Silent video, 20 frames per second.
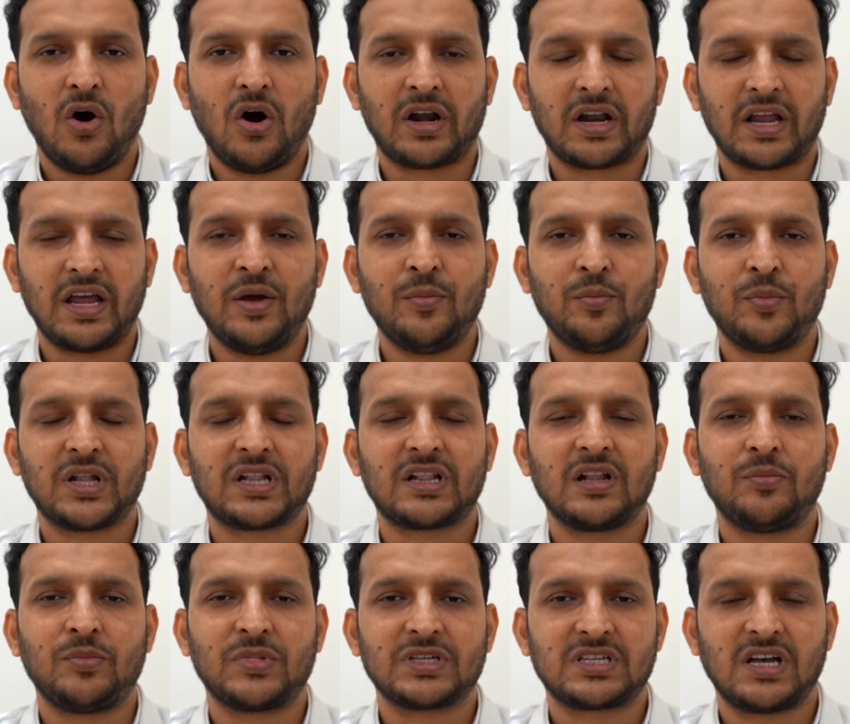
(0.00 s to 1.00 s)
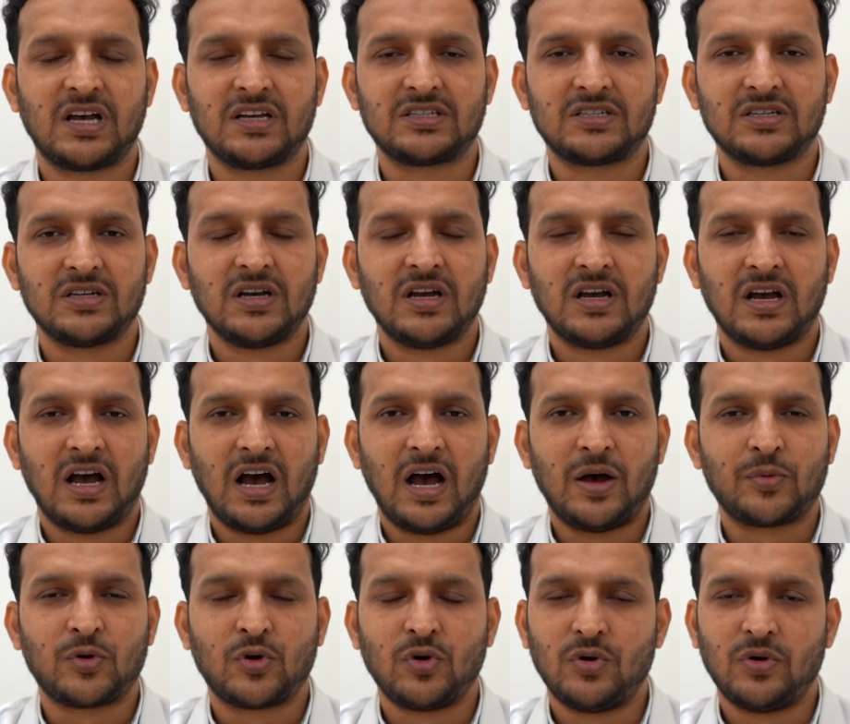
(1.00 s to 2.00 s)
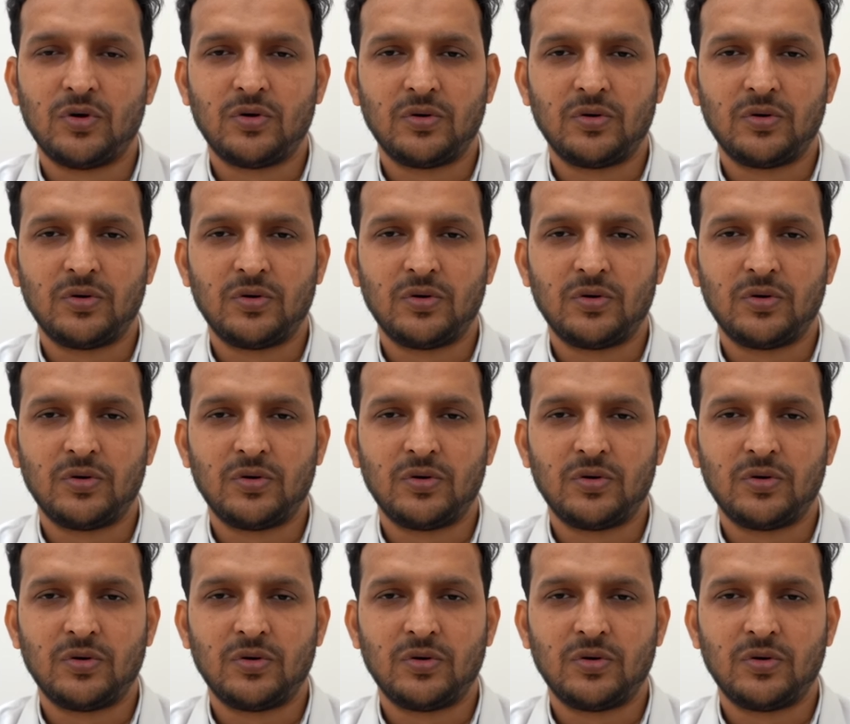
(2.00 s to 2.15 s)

और एम मतलब मसाज आपको